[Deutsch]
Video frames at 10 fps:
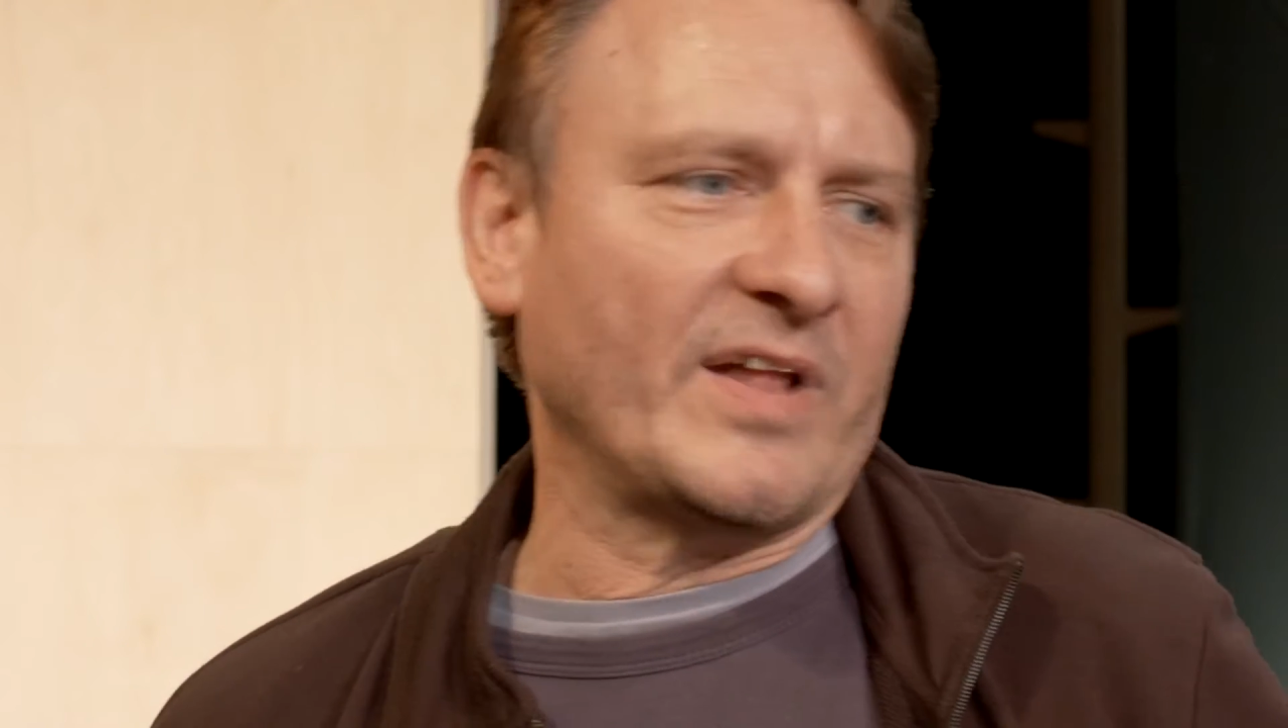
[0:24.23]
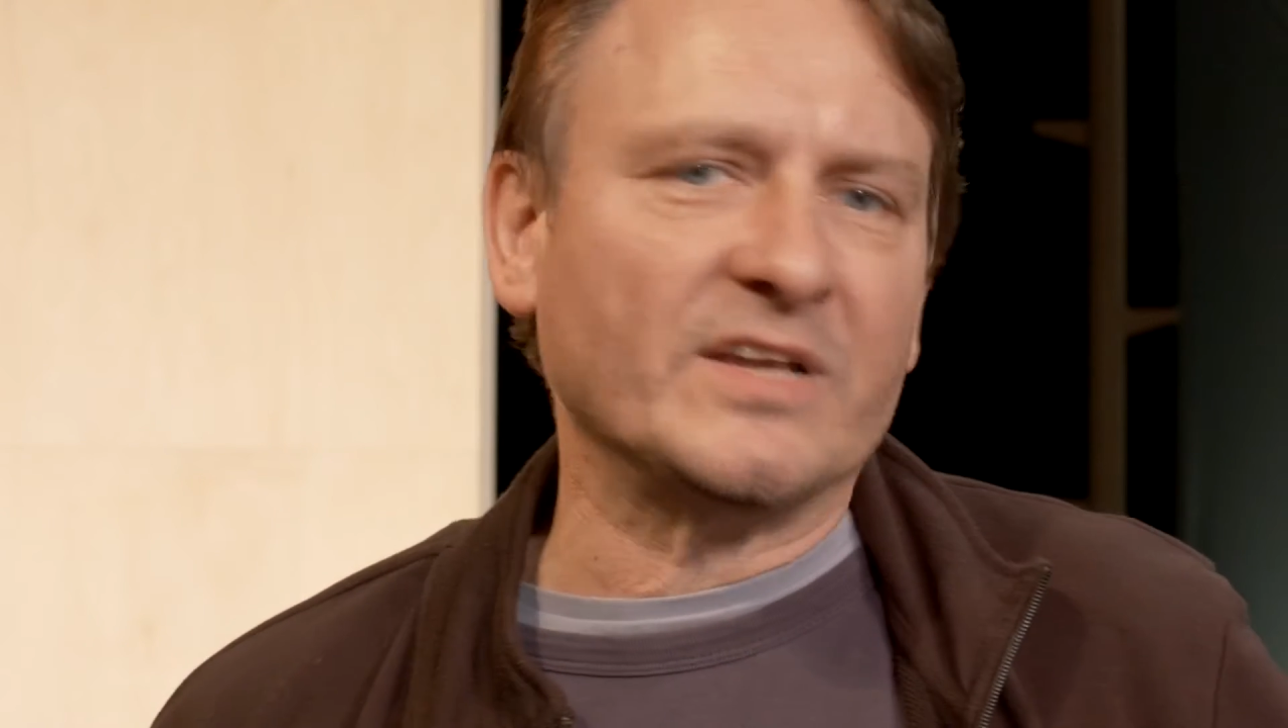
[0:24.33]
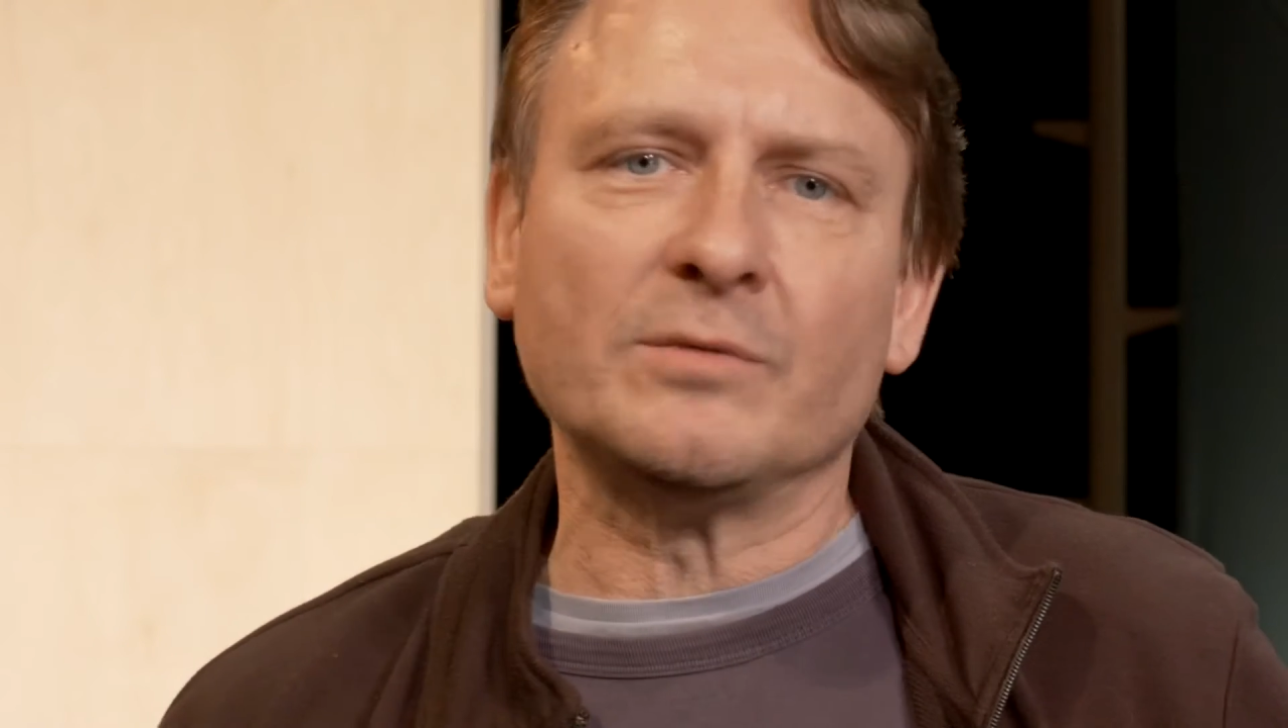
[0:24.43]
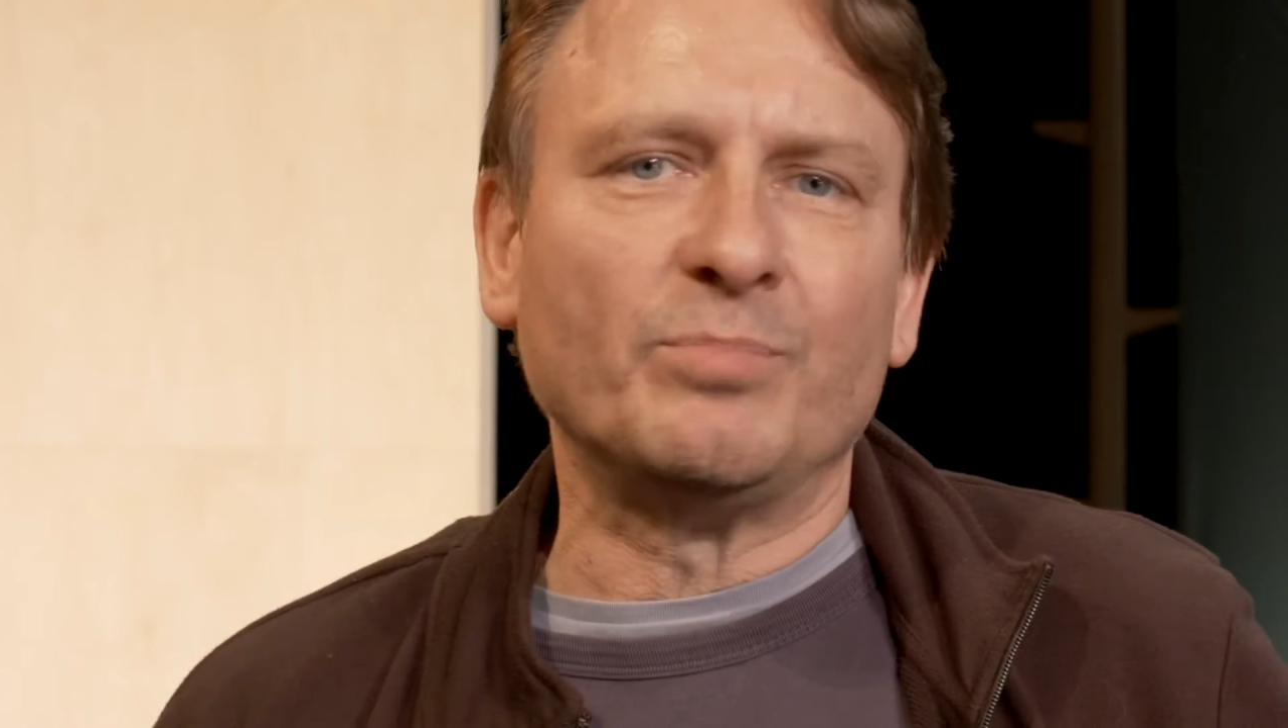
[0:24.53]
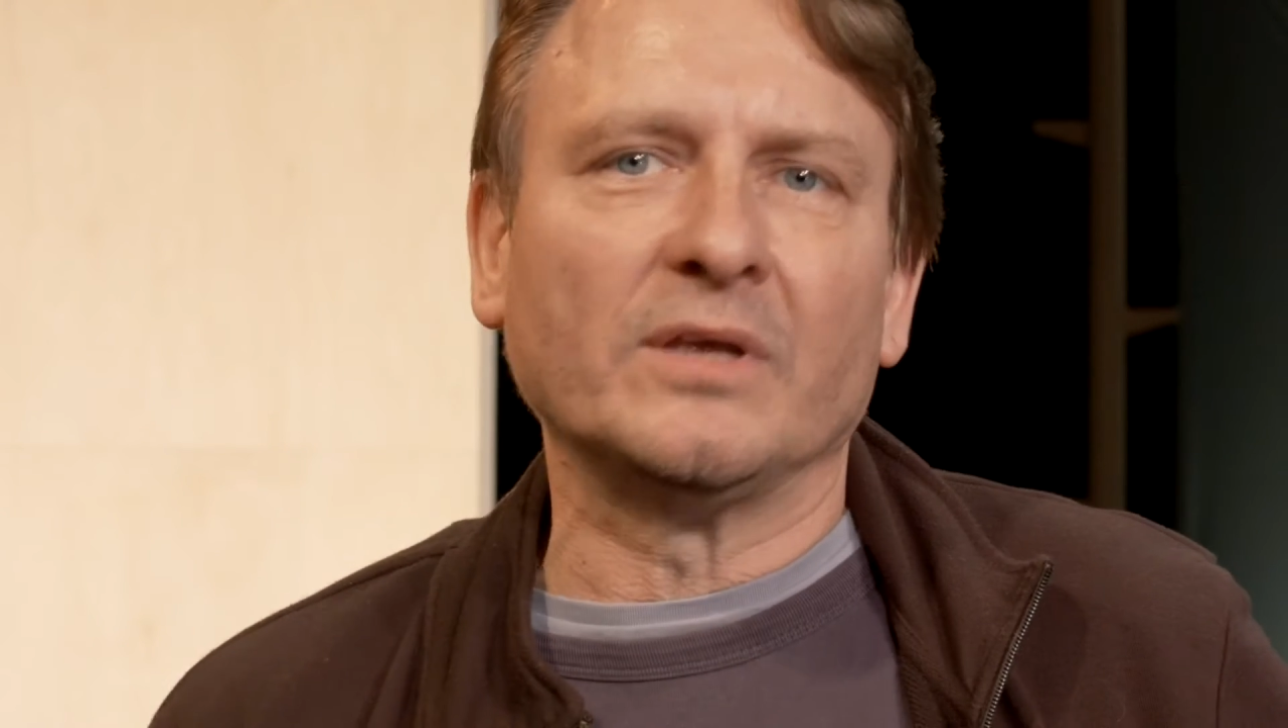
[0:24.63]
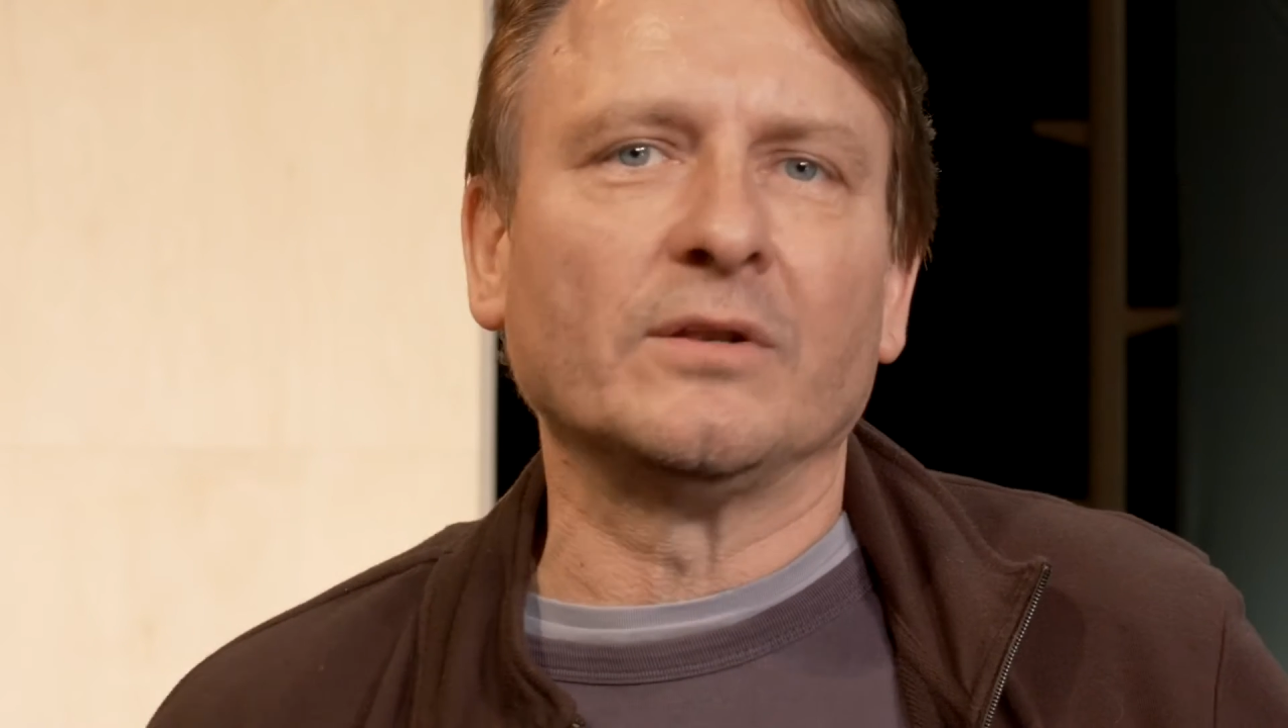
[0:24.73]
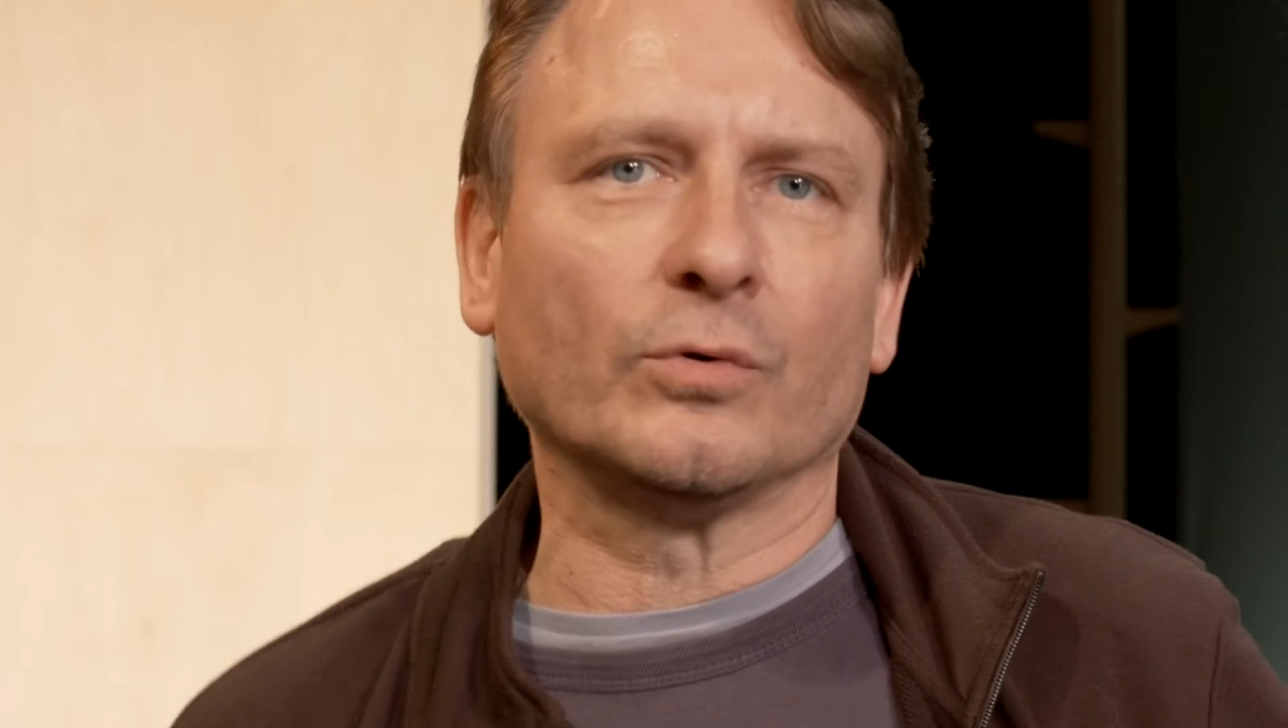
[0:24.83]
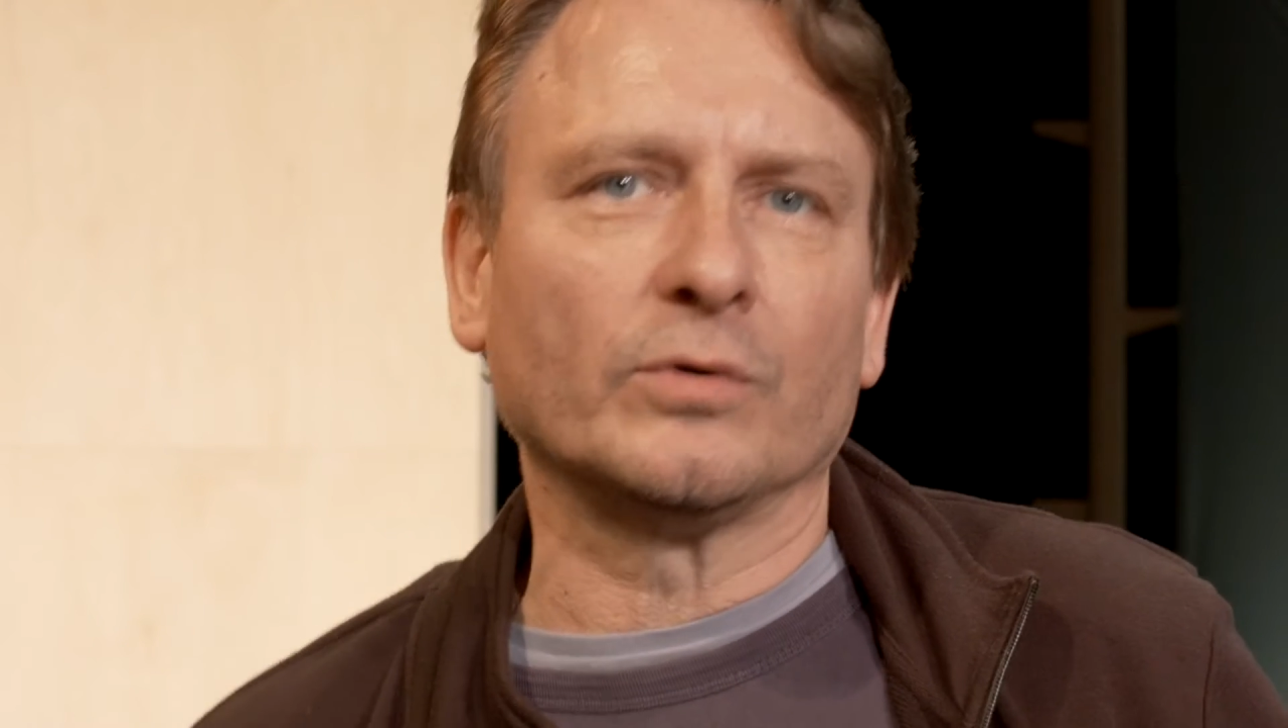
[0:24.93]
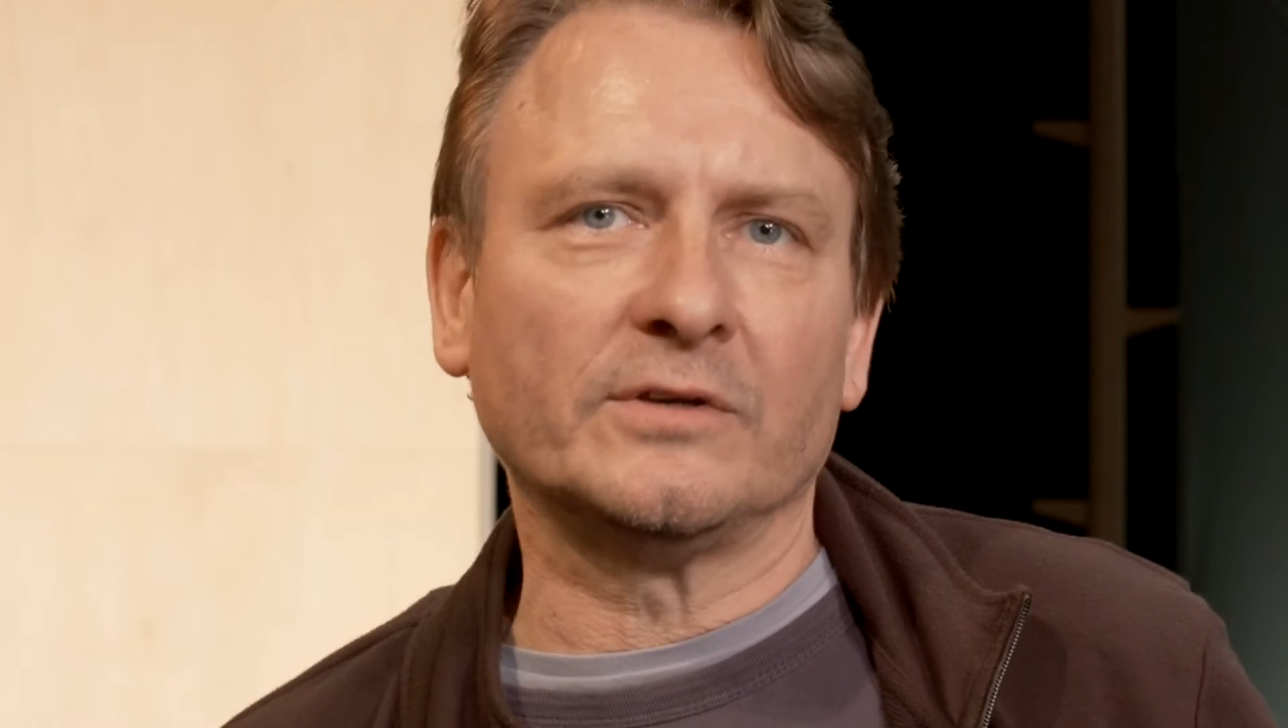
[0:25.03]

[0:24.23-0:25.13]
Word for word: welche Behinderung